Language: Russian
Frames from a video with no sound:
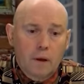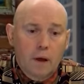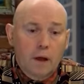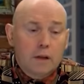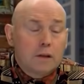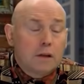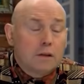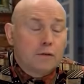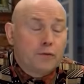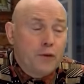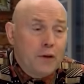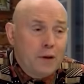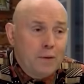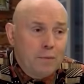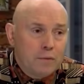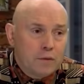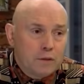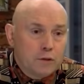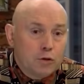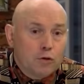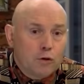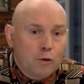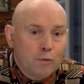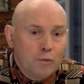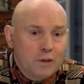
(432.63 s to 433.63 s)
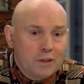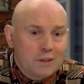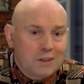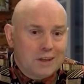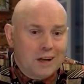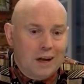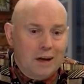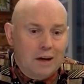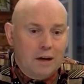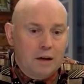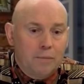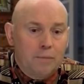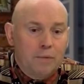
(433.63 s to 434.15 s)
этот фильм
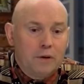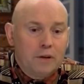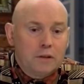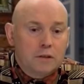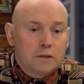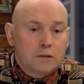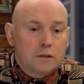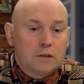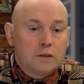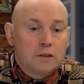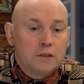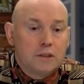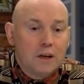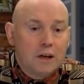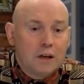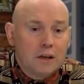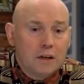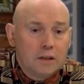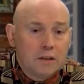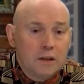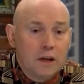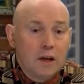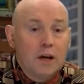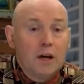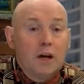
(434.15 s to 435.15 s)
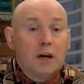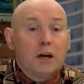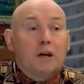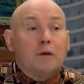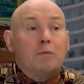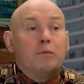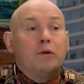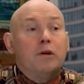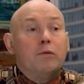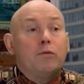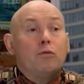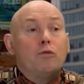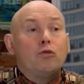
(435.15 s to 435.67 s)
документальный был сделан к
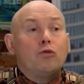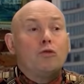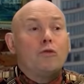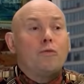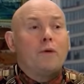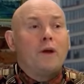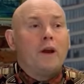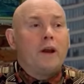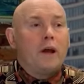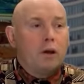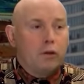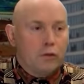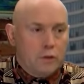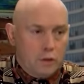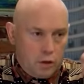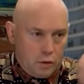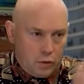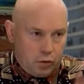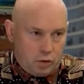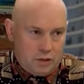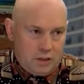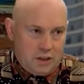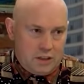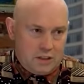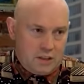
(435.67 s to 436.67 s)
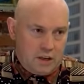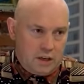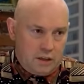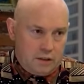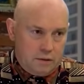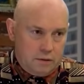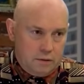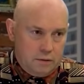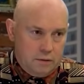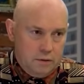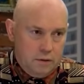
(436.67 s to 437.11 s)
моему юбилею три года назад.